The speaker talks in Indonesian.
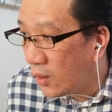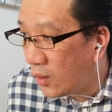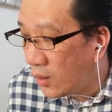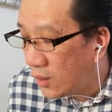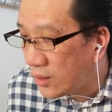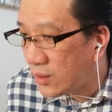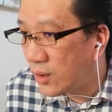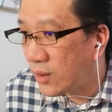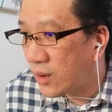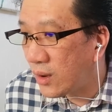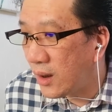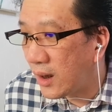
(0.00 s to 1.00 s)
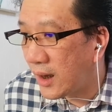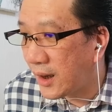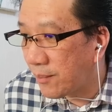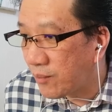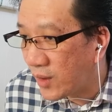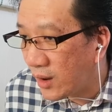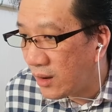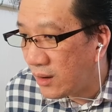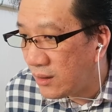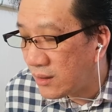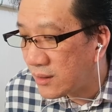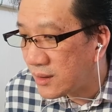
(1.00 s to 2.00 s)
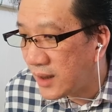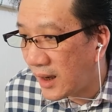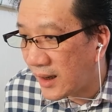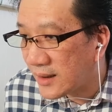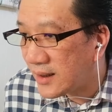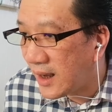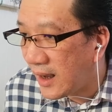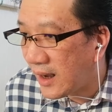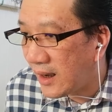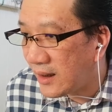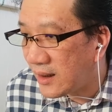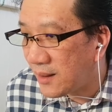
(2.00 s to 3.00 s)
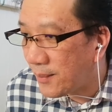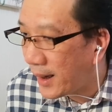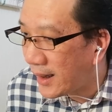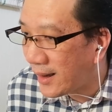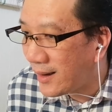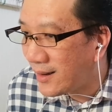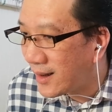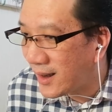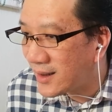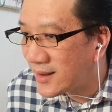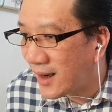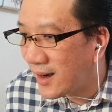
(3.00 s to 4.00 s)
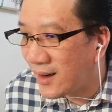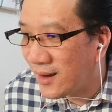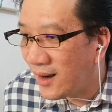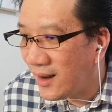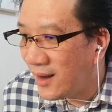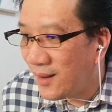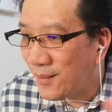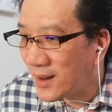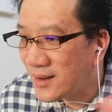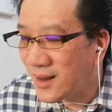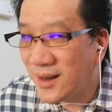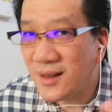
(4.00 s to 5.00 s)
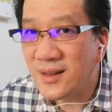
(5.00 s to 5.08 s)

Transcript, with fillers: untuk kripto saya rasa akan dimainkan di kisaran masih di,